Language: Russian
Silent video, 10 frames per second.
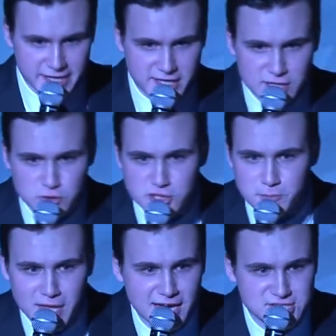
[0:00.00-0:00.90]
И как тут не
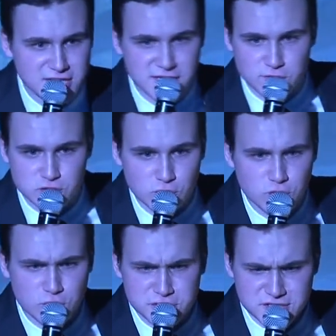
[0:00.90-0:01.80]
плакать, когда твой
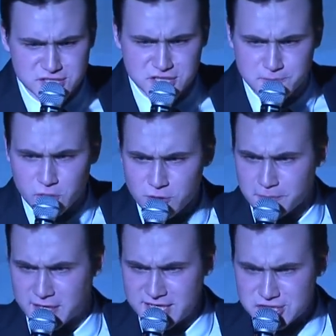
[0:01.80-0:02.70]
друг грузинский шпион
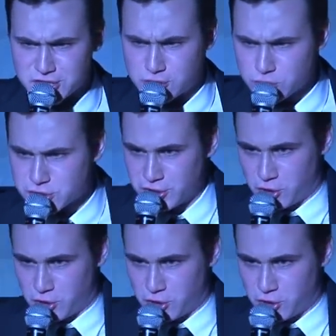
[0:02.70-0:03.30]
по кличке Южный